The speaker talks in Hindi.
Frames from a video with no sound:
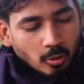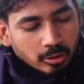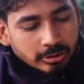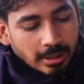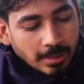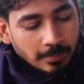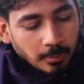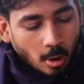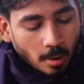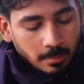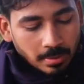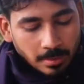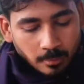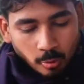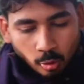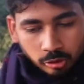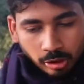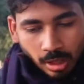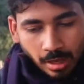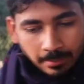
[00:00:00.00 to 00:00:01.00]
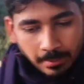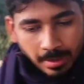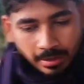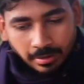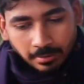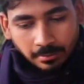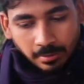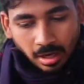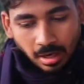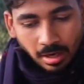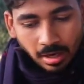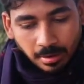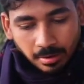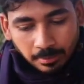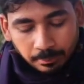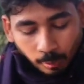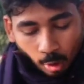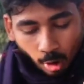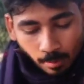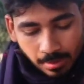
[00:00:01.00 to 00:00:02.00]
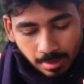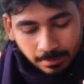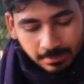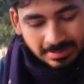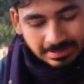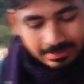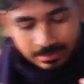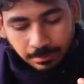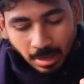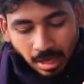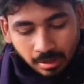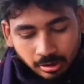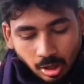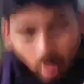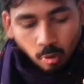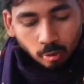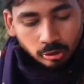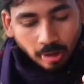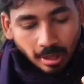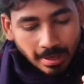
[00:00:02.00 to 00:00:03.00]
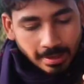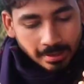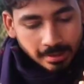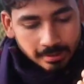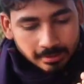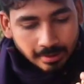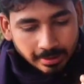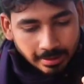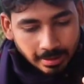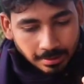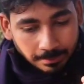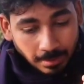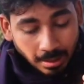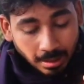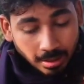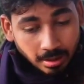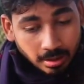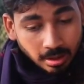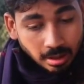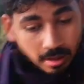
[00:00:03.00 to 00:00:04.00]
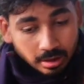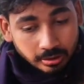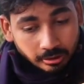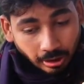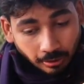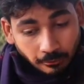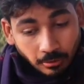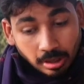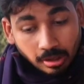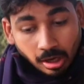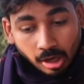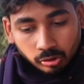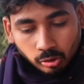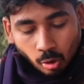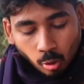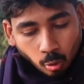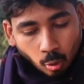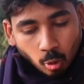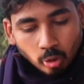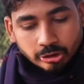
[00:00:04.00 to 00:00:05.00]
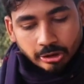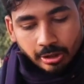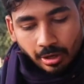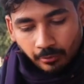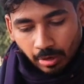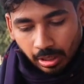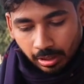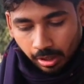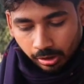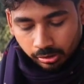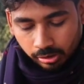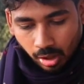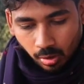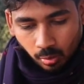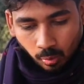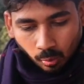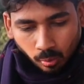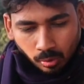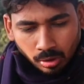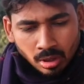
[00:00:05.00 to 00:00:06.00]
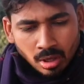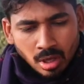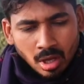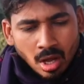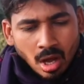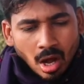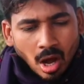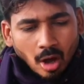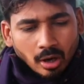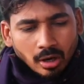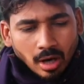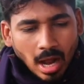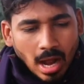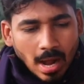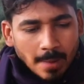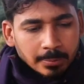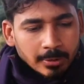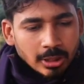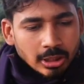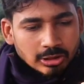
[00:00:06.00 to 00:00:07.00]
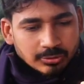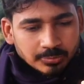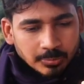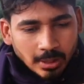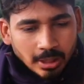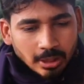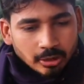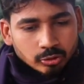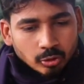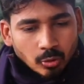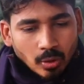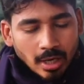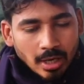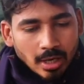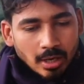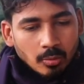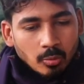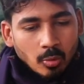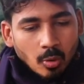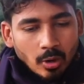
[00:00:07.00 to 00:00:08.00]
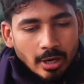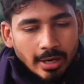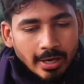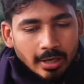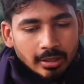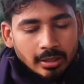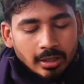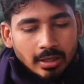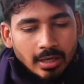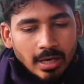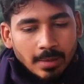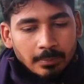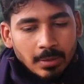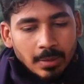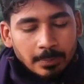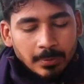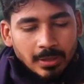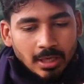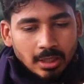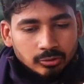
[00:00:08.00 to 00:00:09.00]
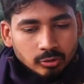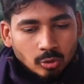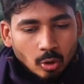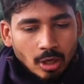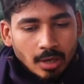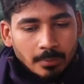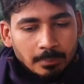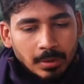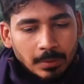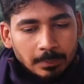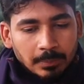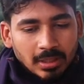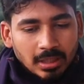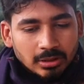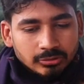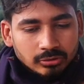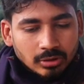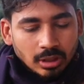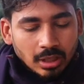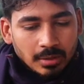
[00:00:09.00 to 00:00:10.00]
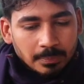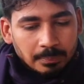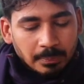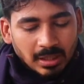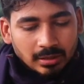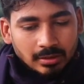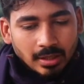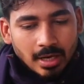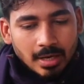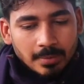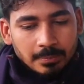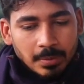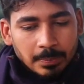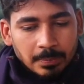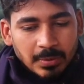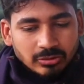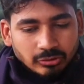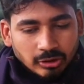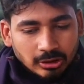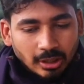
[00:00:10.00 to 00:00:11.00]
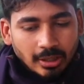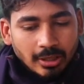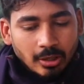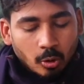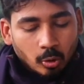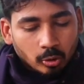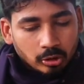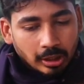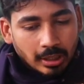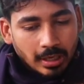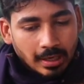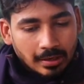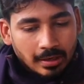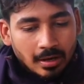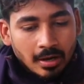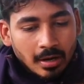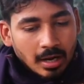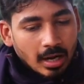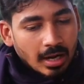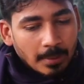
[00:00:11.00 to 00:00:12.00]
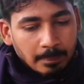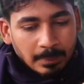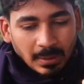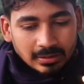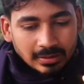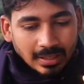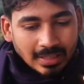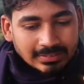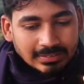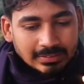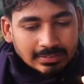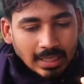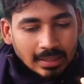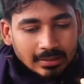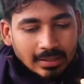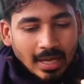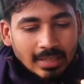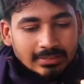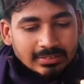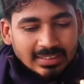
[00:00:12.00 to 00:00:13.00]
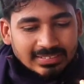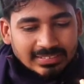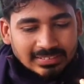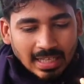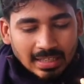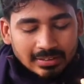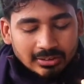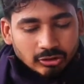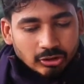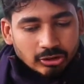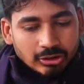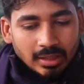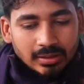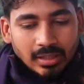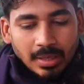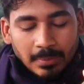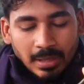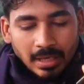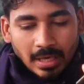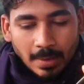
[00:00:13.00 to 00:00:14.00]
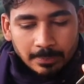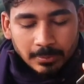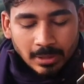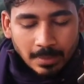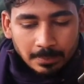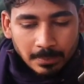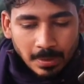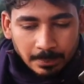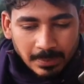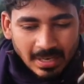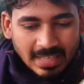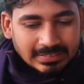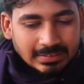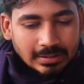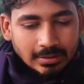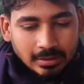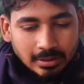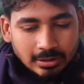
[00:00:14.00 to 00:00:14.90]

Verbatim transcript: रोज ही प्रॉब्लम होता है मैडम प्रॉब्लम इस बात का होता है कि देखिए मैं ट्रेवल करता हूँ रोज ट्रेवल करता हूँ और आपकी स्पीड जो है वो एक एम बी पी एस दो एम बी पी एस पंद्रह एम बी पी एस इतनी होती है पंद्रह से ज़्यादा आज तक सात से ज़्यादा मैंने आपकी एम बी पी एस